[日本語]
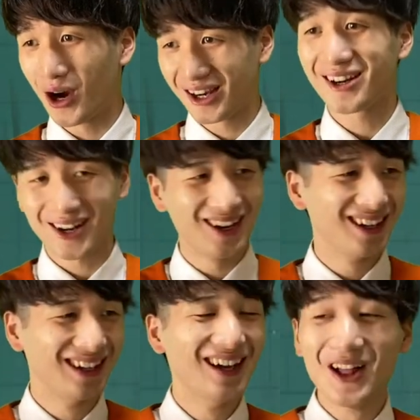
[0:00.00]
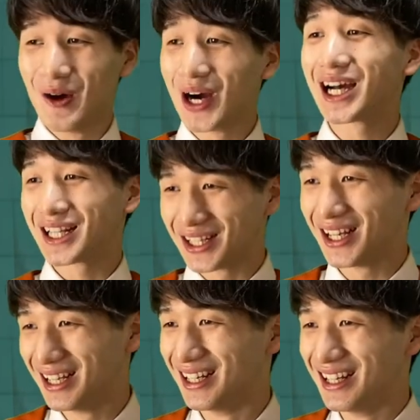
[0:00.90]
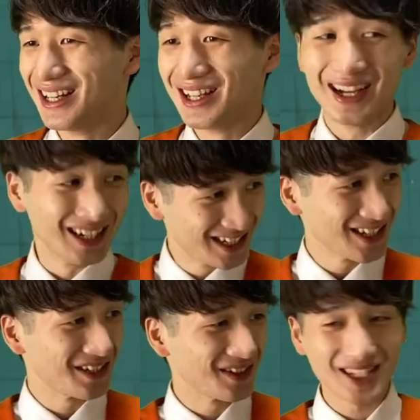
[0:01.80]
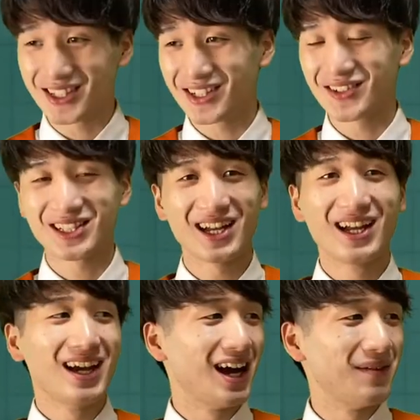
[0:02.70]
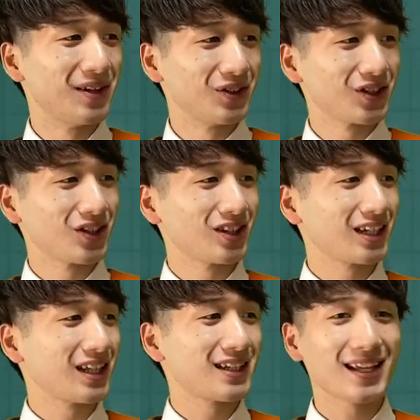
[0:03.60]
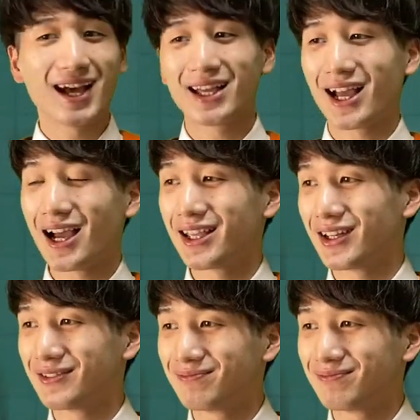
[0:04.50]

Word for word: わからんかわからんな失礼しました失礼しましたはいまあノート取ってくださいはい